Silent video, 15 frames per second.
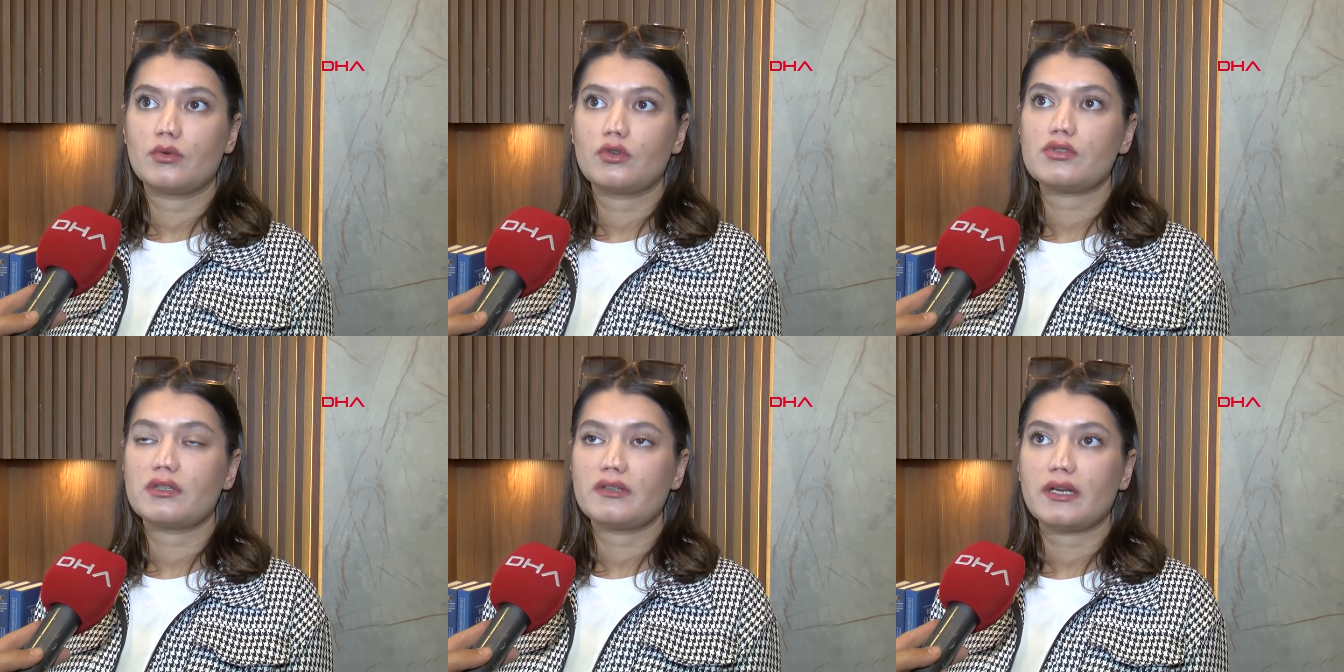
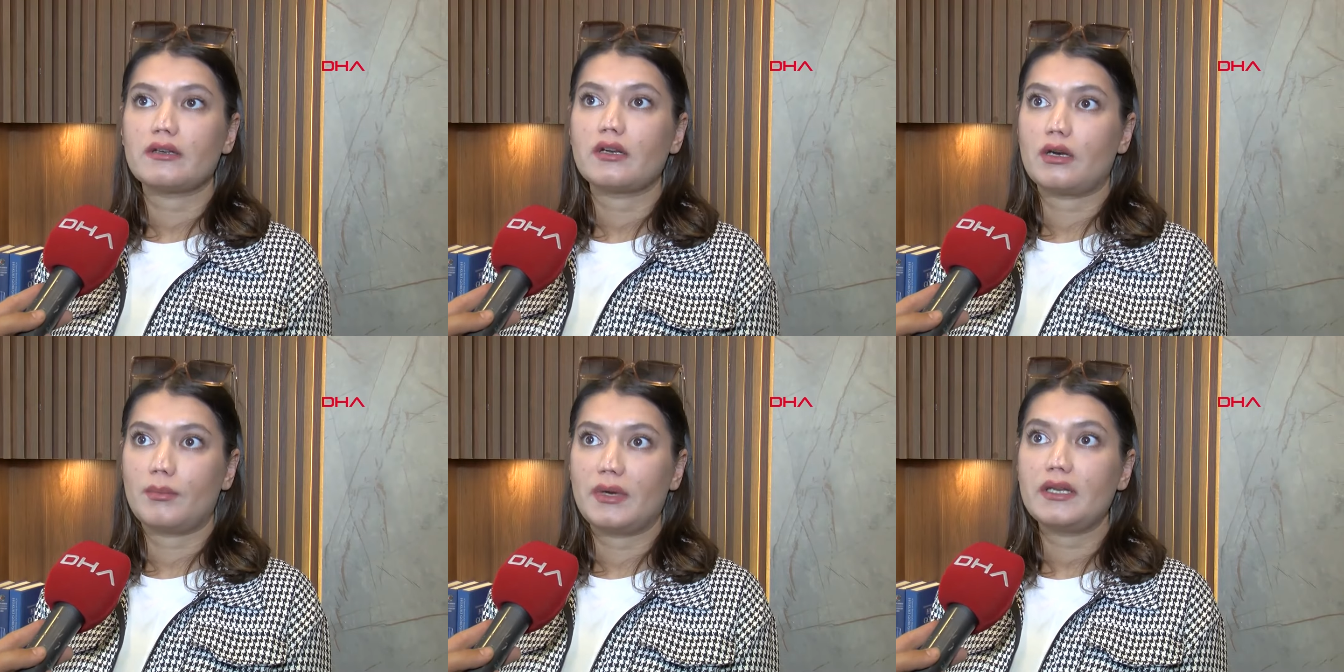boyunca
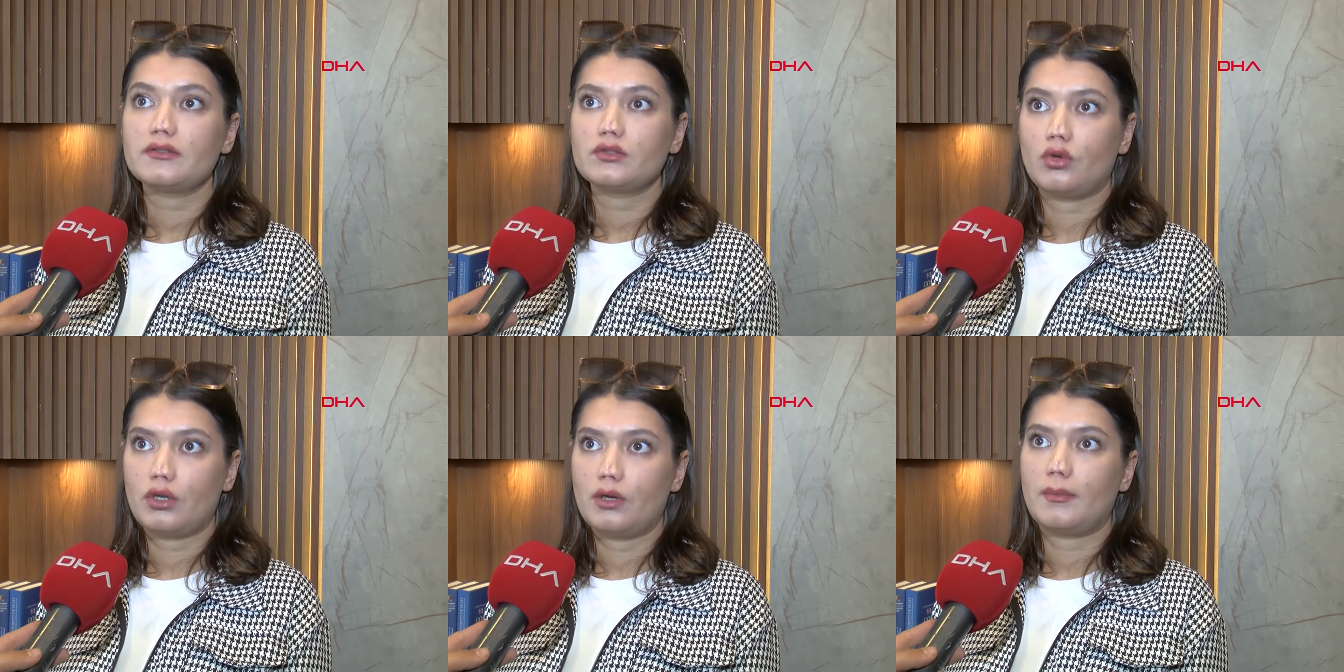tekrar
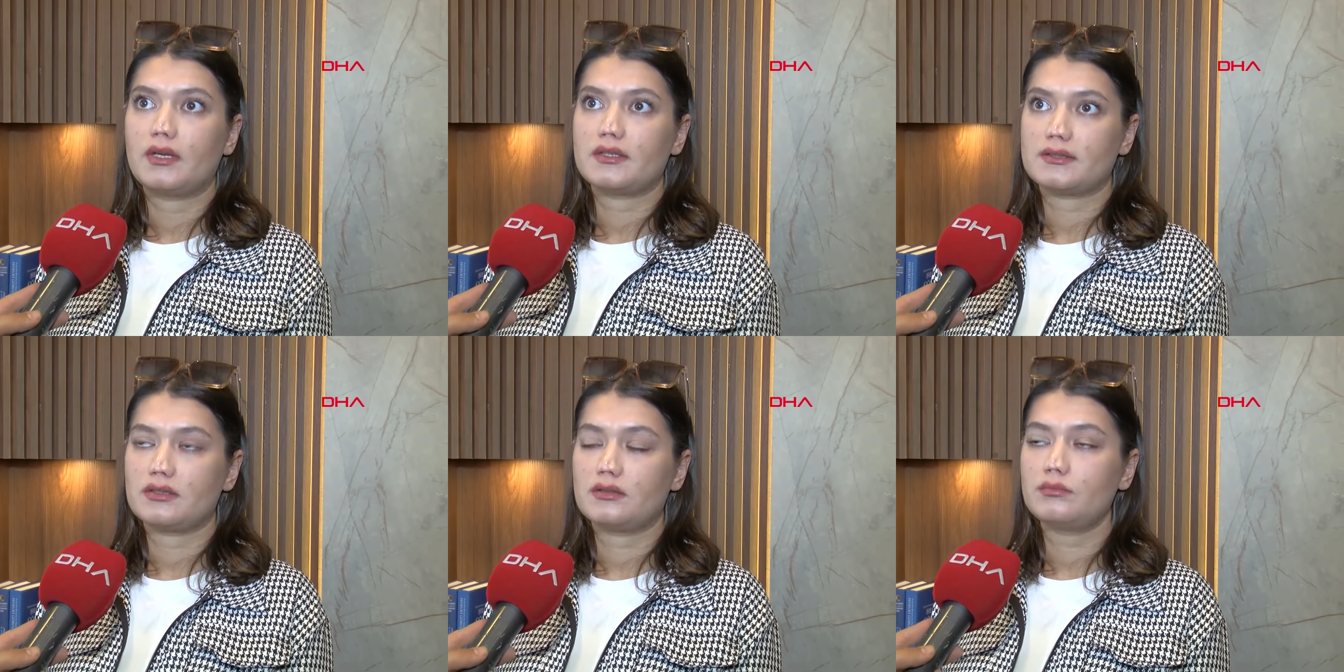ameliyat
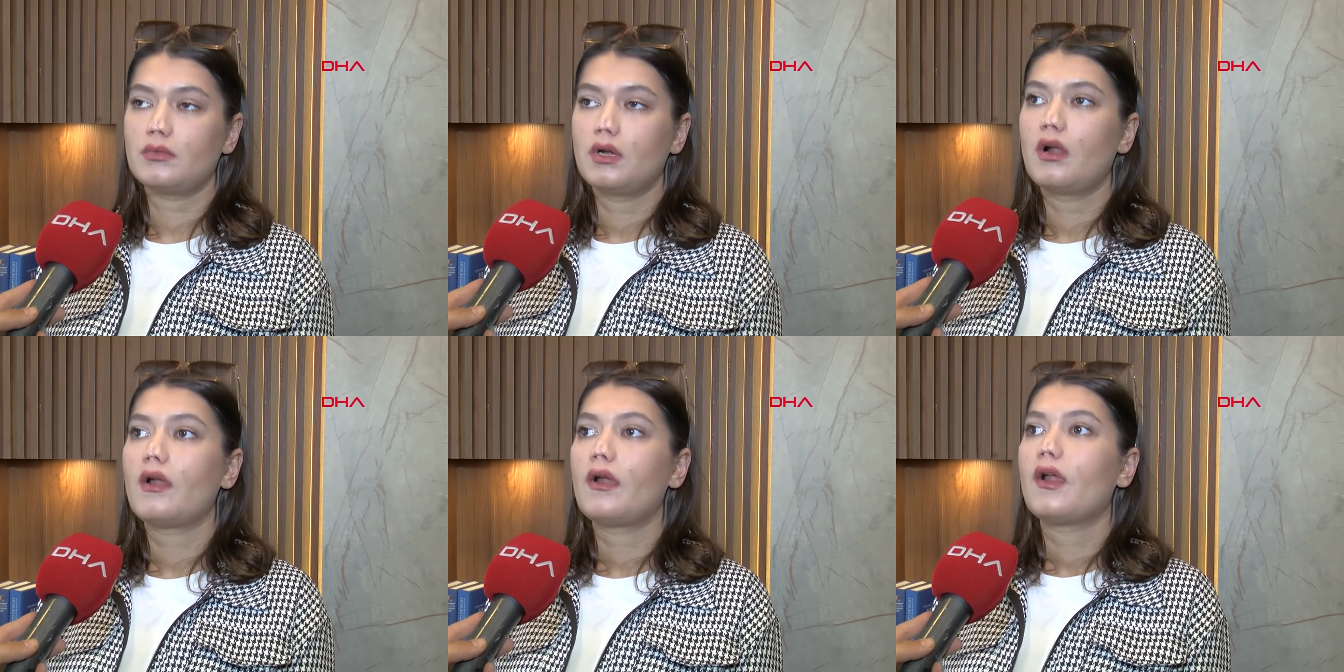olamazdım.
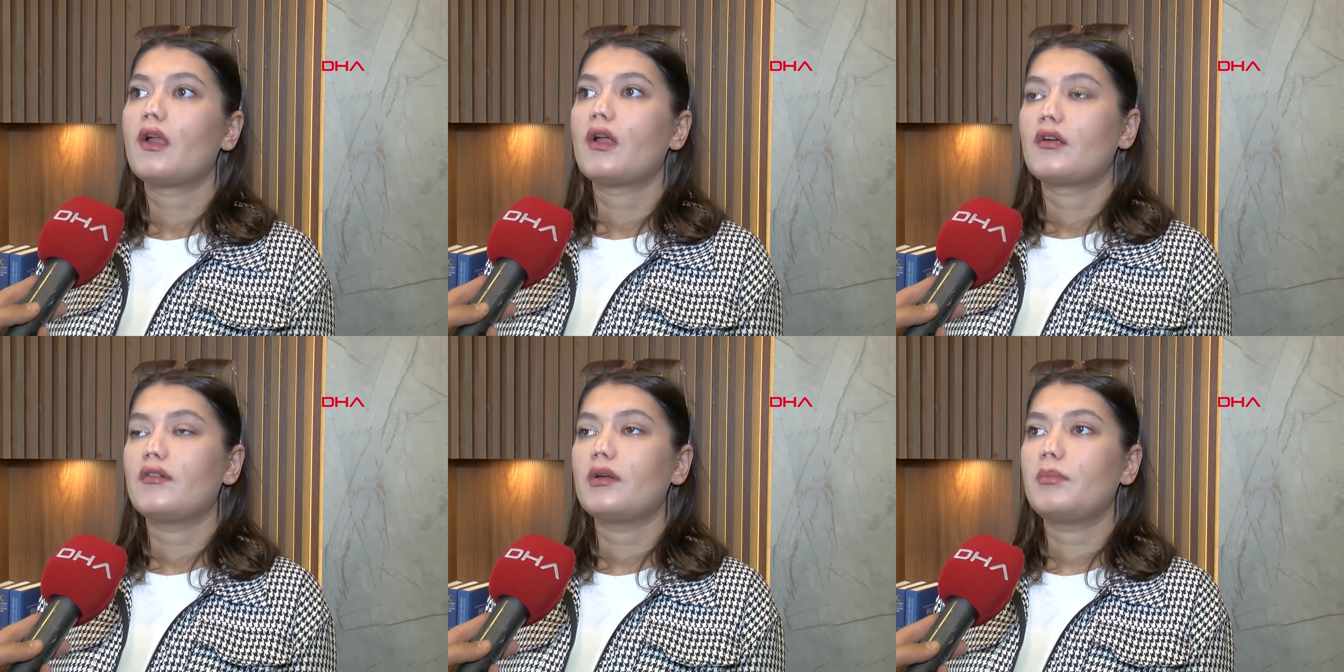
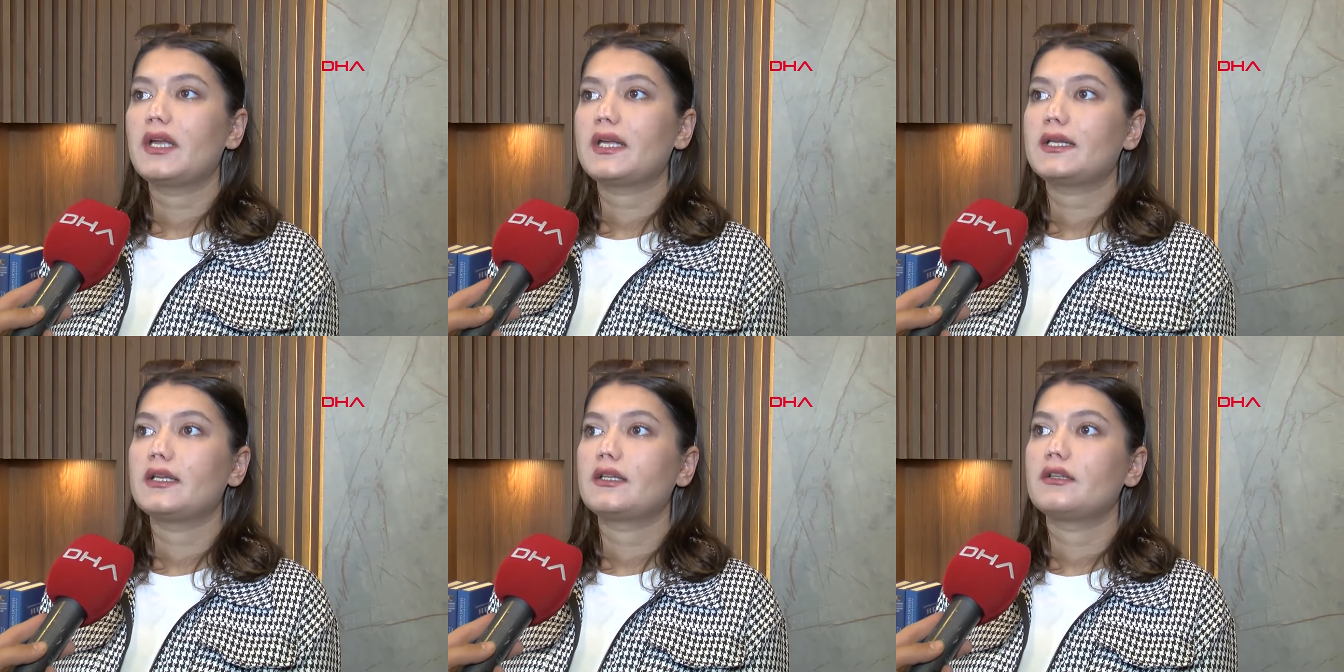Ve
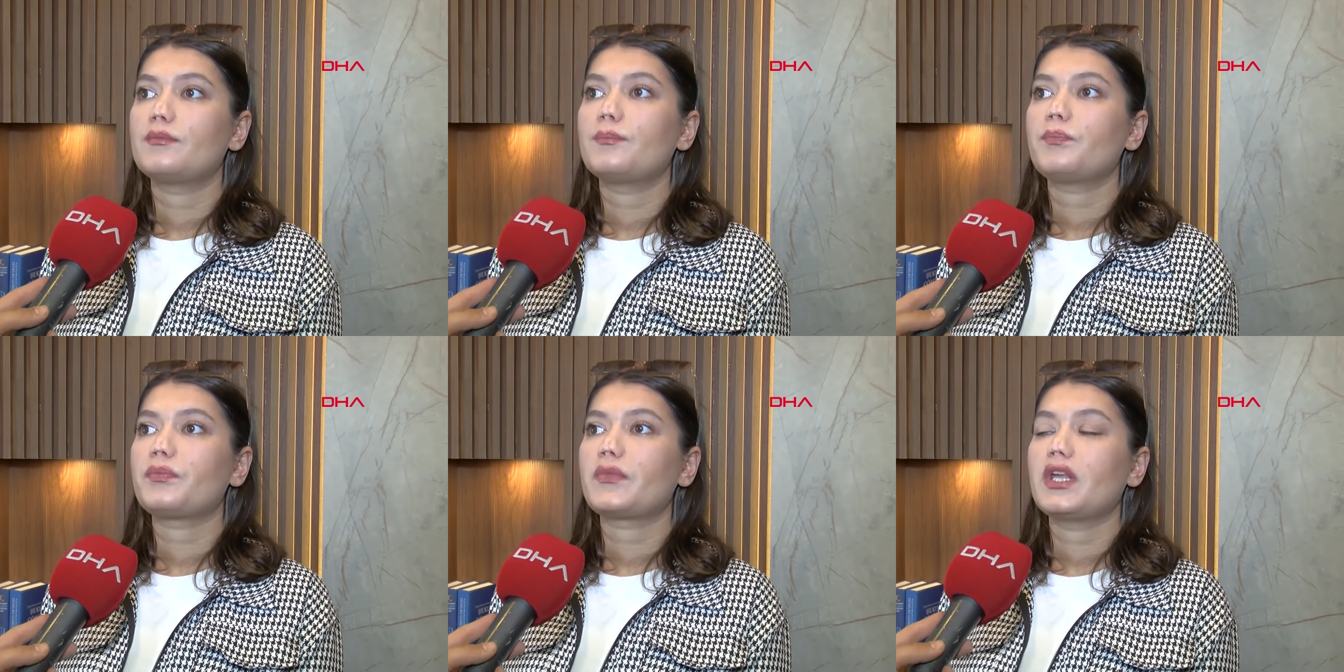
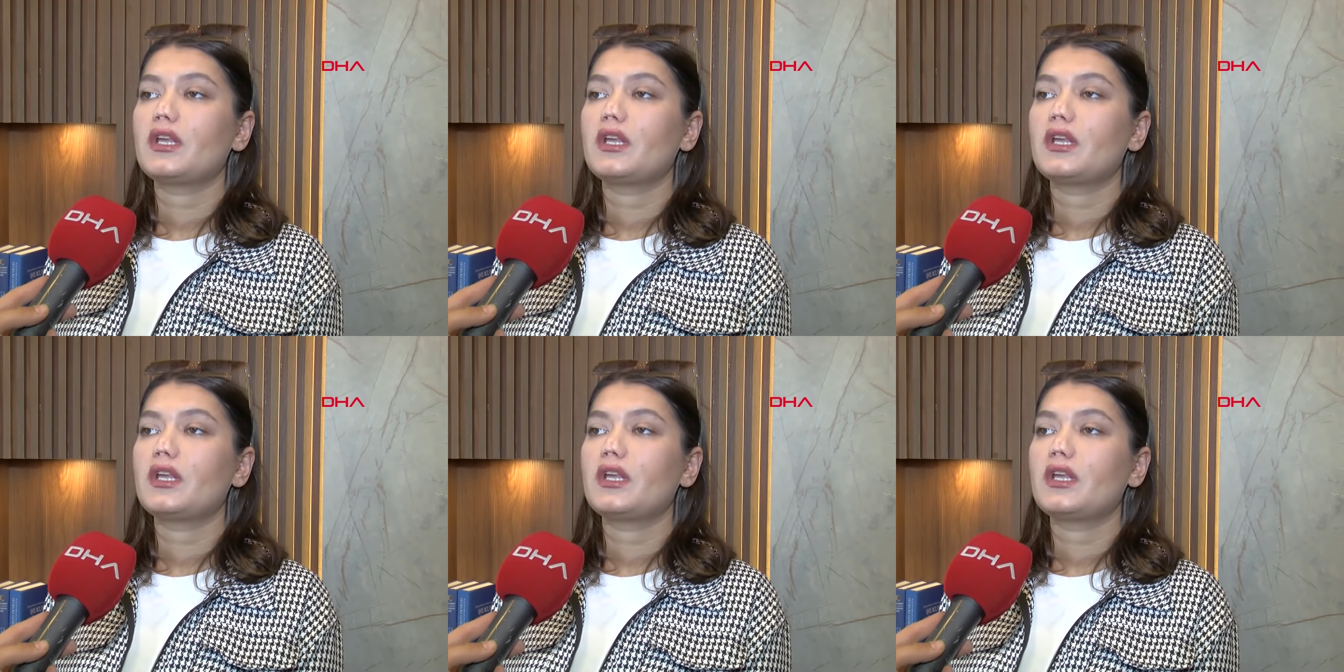bekledim.